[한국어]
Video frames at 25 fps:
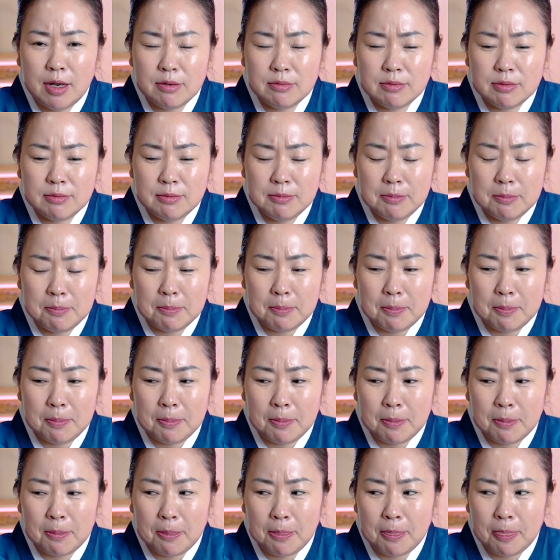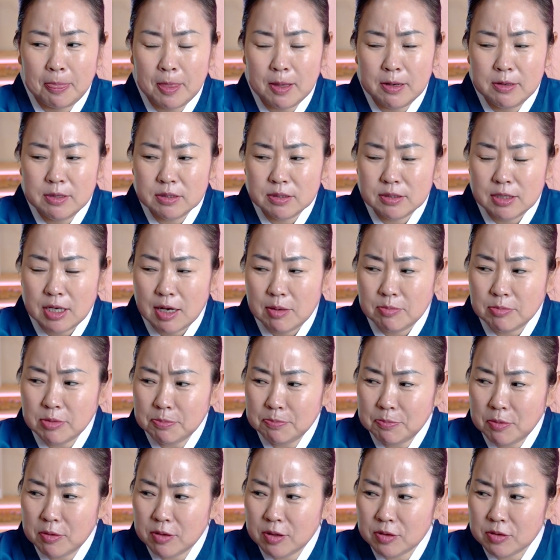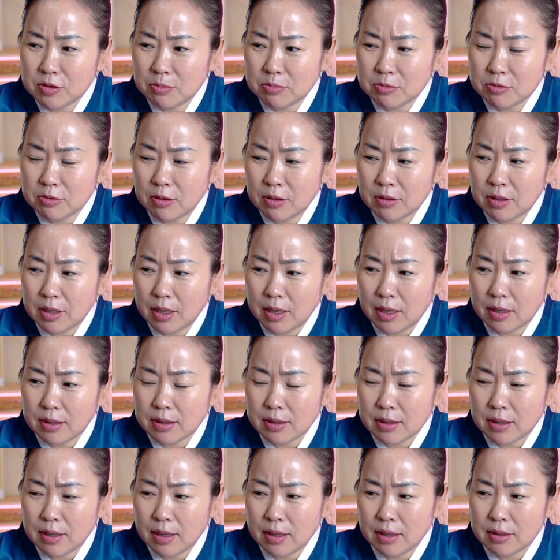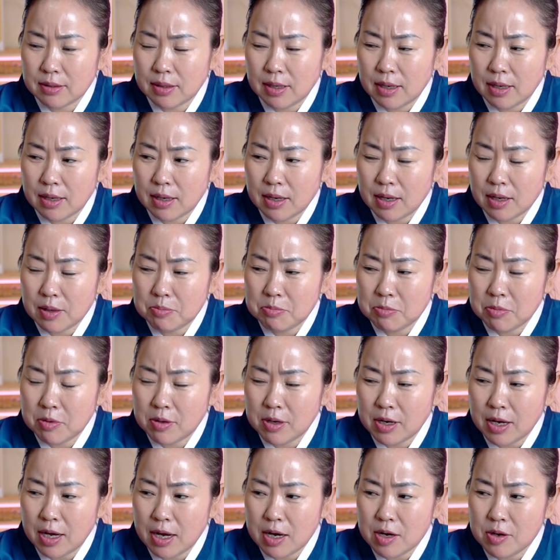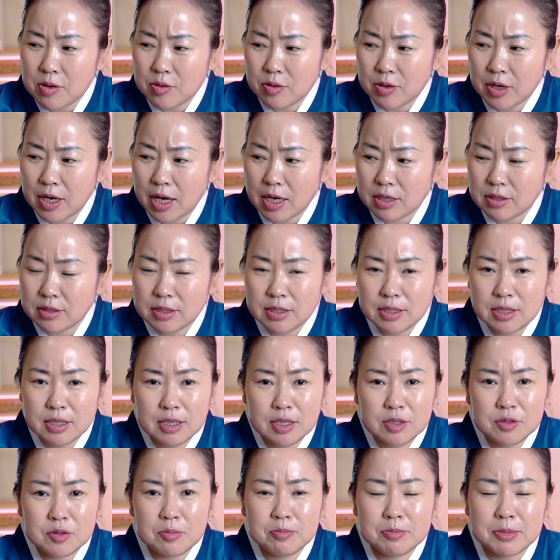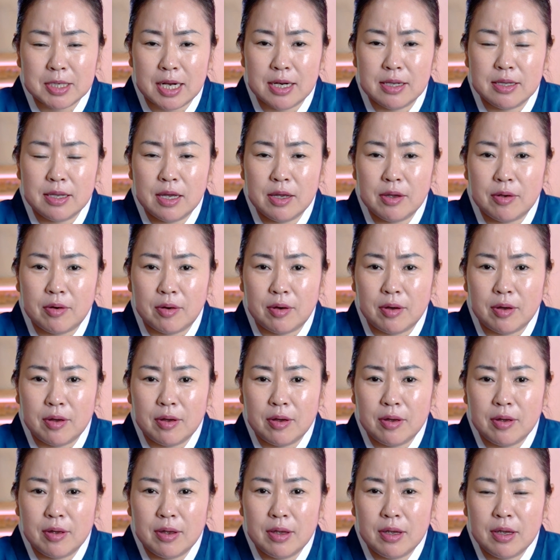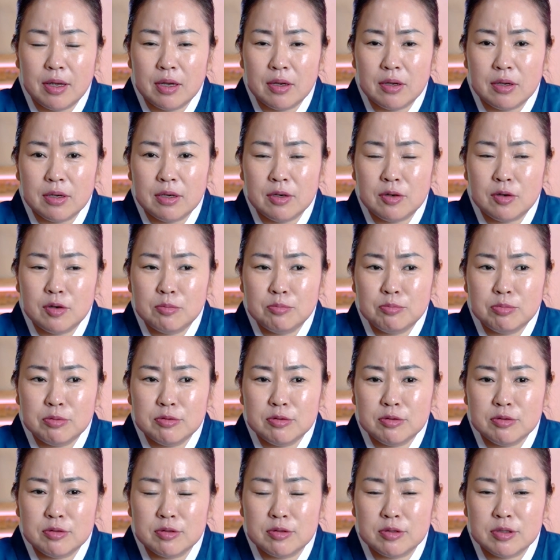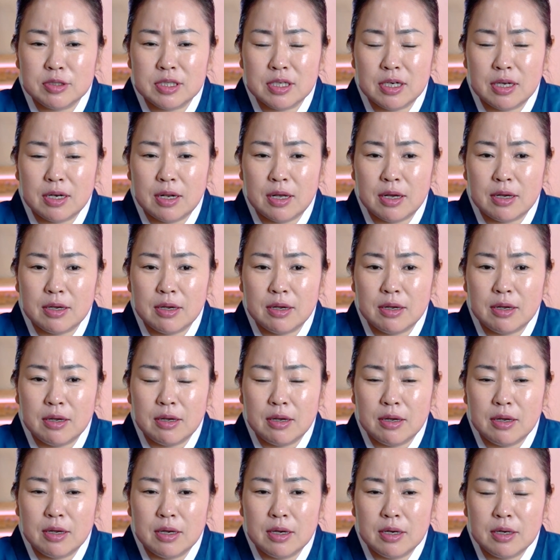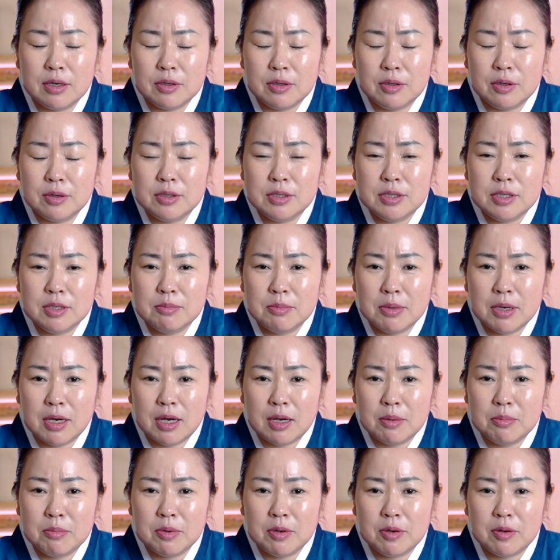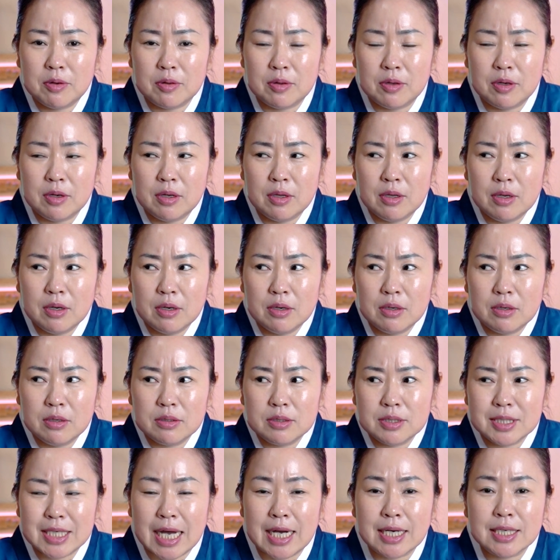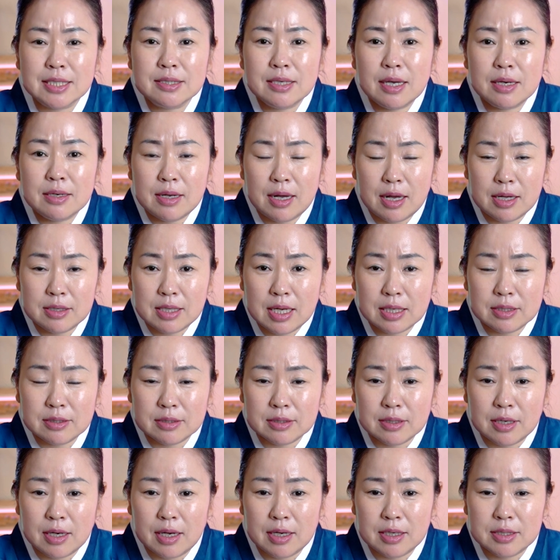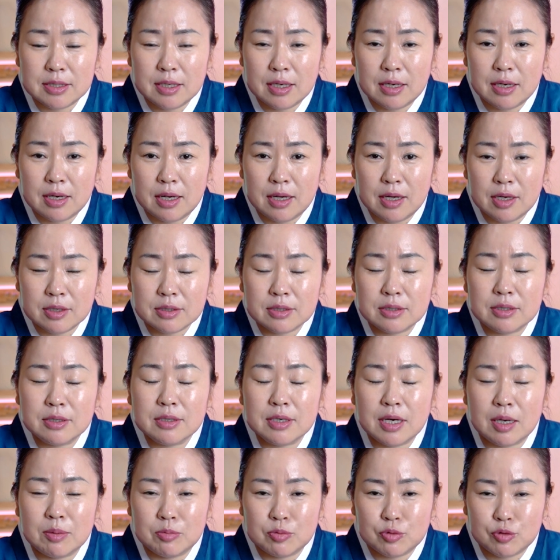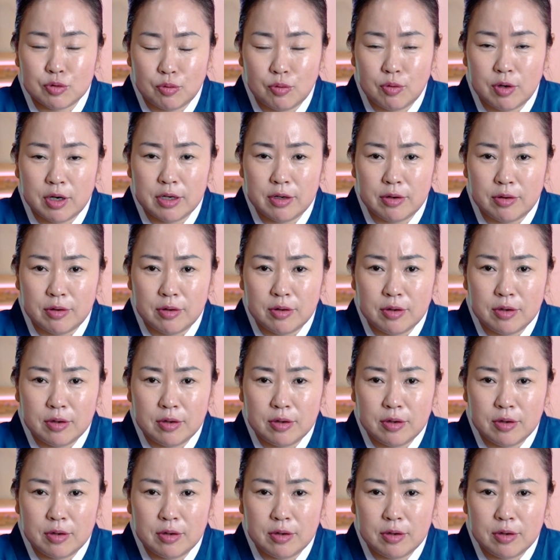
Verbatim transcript: 하고 재물복이 좀 들어다나니까 내가 뭘 하려고 하는 일이 좀 잘 돼요. 이런 분들은 있잖아요. 열심히 하면 장사를 하다던가 있잖아요. 그런 거 하면 좋아요.